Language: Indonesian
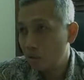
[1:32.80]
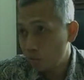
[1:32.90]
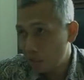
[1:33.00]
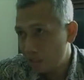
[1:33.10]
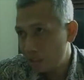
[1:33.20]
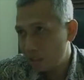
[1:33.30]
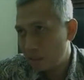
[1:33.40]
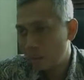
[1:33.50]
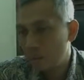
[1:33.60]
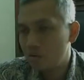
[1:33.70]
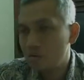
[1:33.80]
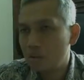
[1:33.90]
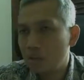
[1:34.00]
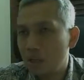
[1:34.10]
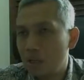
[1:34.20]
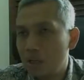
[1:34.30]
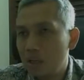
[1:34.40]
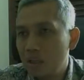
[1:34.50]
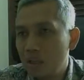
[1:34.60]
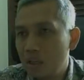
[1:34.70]
korupsi yang harus juga
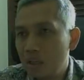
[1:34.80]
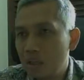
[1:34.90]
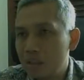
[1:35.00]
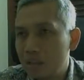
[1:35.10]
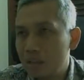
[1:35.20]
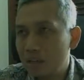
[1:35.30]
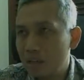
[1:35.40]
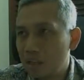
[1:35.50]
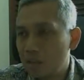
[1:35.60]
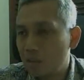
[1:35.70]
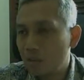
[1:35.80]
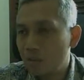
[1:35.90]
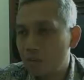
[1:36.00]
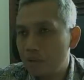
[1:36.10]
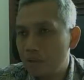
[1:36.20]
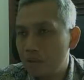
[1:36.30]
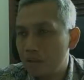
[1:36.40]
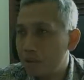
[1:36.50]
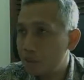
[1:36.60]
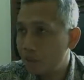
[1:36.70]
Eh, secara nasional maupun daerah
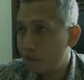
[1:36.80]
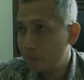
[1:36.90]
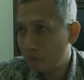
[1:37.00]
sama-sama